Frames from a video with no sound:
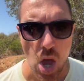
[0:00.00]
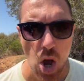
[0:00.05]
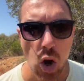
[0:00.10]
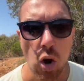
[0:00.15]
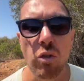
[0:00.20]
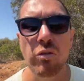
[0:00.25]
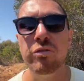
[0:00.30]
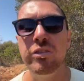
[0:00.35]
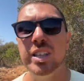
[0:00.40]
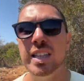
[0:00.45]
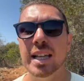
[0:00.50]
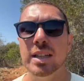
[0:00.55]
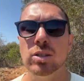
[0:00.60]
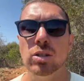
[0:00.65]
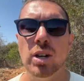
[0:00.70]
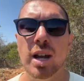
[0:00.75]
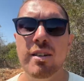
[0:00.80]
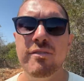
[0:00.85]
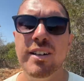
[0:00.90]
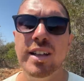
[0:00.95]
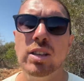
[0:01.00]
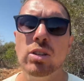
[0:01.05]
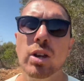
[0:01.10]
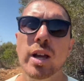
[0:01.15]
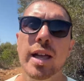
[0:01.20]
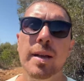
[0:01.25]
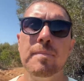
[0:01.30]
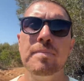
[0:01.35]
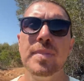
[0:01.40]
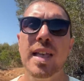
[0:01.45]
confidando nel fatto
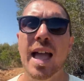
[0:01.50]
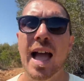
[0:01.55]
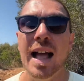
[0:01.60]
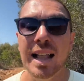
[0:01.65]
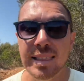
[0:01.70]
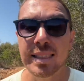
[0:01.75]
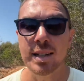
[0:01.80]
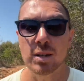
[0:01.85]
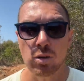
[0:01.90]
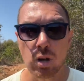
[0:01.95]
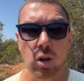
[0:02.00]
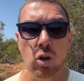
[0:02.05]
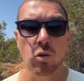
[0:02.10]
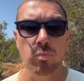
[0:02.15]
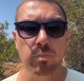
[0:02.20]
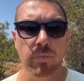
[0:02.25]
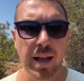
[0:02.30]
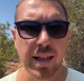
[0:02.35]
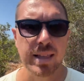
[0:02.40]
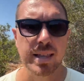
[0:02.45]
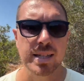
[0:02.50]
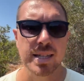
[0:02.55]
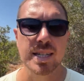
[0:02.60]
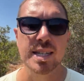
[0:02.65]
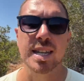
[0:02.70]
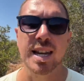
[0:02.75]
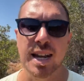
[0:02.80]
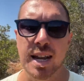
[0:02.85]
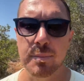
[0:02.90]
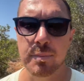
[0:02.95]
che altri suoi compagni si
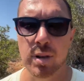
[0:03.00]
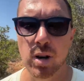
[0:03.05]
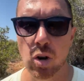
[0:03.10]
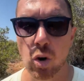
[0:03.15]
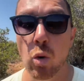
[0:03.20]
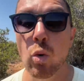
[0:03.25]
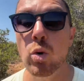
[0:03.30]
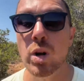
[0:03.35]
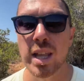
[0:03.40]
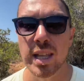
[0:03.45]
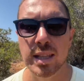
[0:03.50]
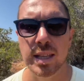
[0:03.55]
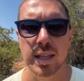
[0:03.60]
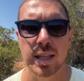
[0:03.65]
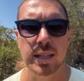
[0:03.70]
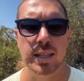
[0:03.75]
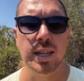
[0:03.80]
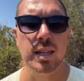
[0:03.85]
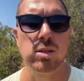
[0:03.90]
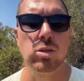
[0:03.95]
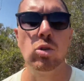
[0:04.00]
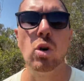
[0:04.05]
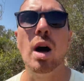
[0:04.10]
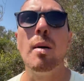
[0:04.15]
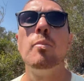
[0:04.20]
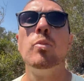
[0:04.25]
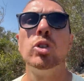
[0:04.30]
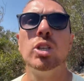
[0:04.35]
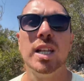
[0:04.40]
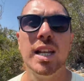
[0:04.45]
sarebbero uniti nel suo
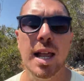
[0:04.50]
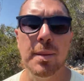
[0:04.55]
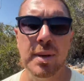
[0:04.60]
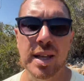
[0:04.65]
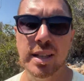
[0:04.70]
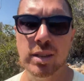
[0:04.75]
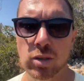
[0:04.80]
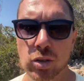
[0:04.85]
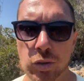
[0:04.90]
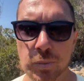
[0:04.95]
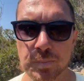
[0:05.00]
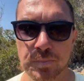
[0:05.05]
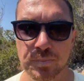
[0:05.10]
ammutinamento.